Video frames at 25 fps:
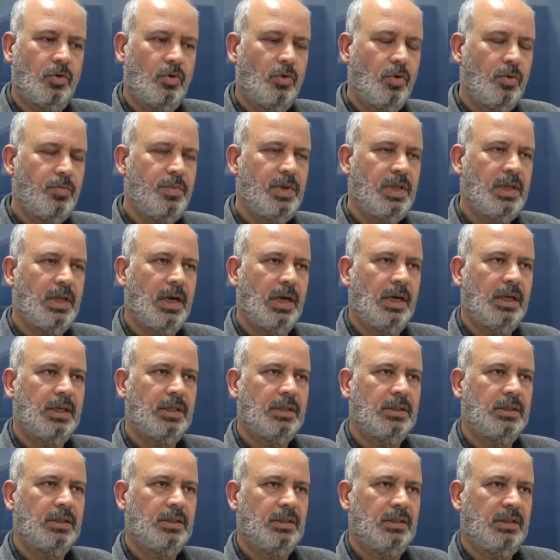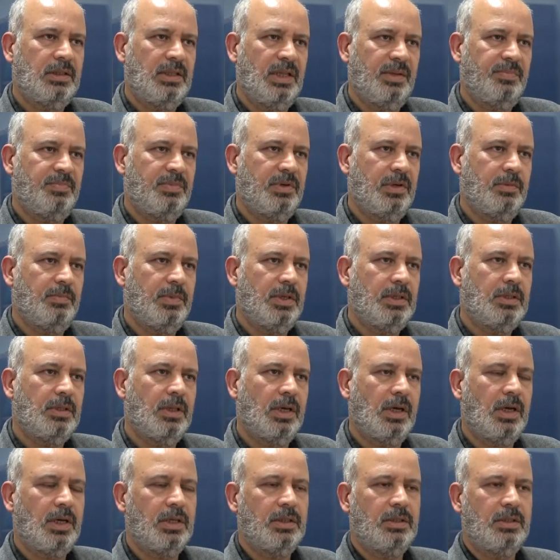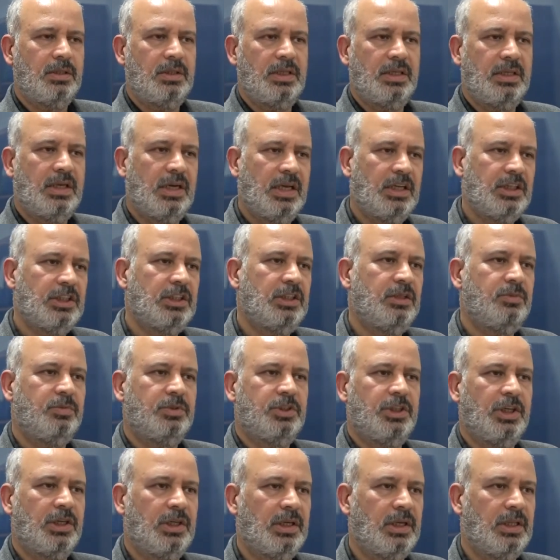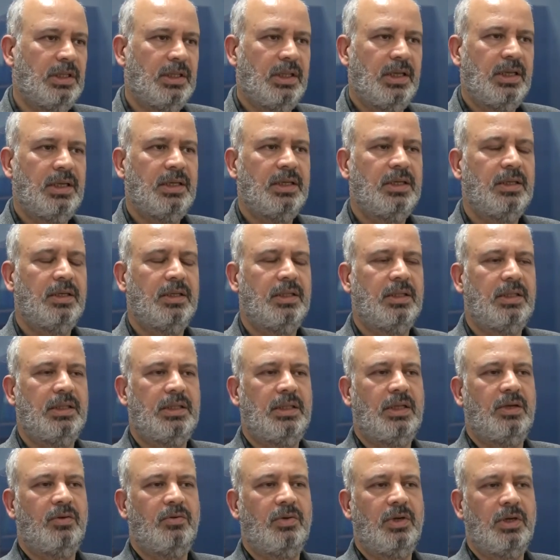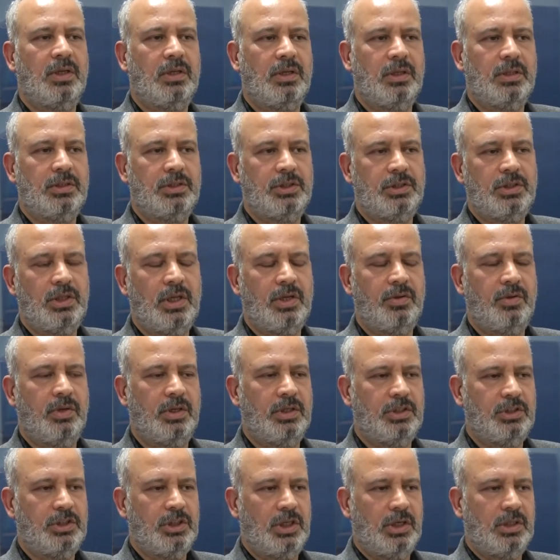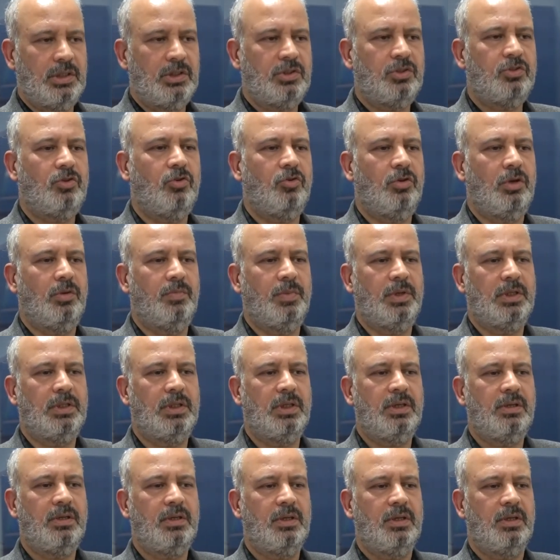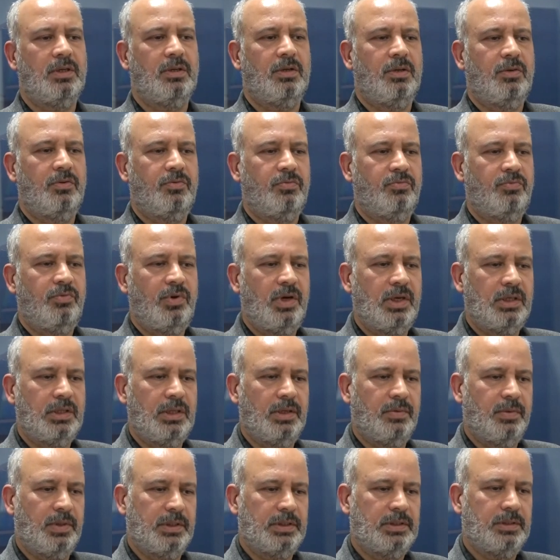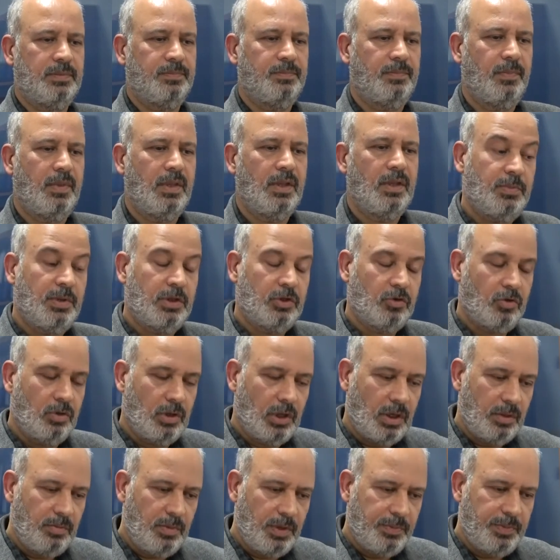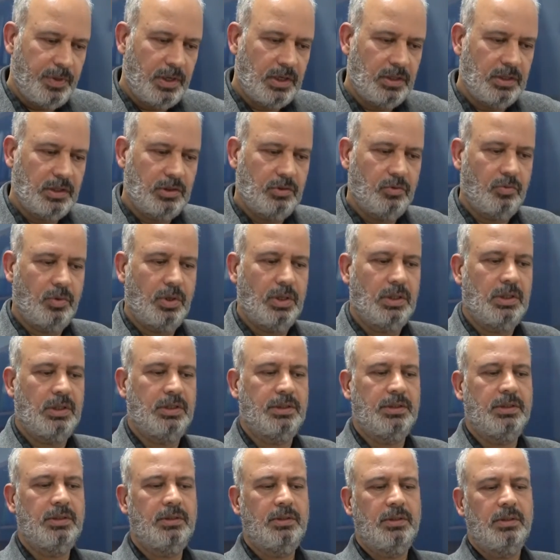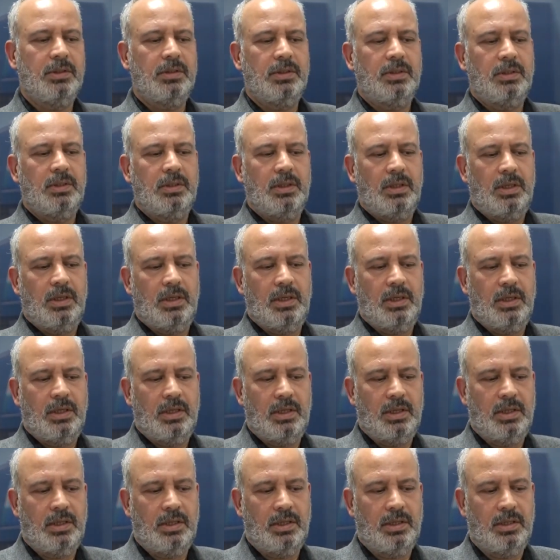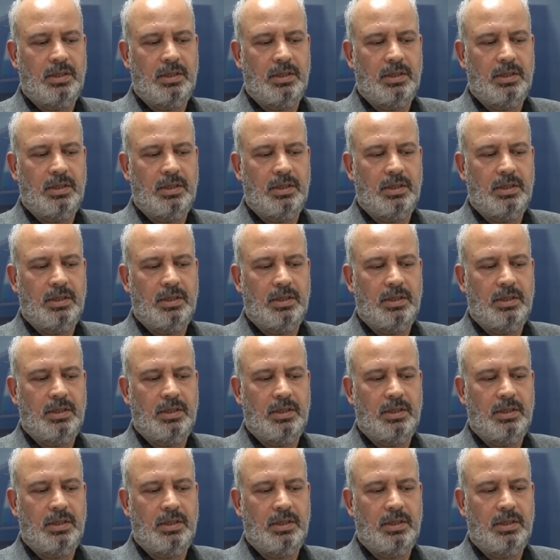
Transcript: o bina depreme daha dirençli bir şekilde davran davranacağını söylemekte fayda var. Betonarme perde duvarların e,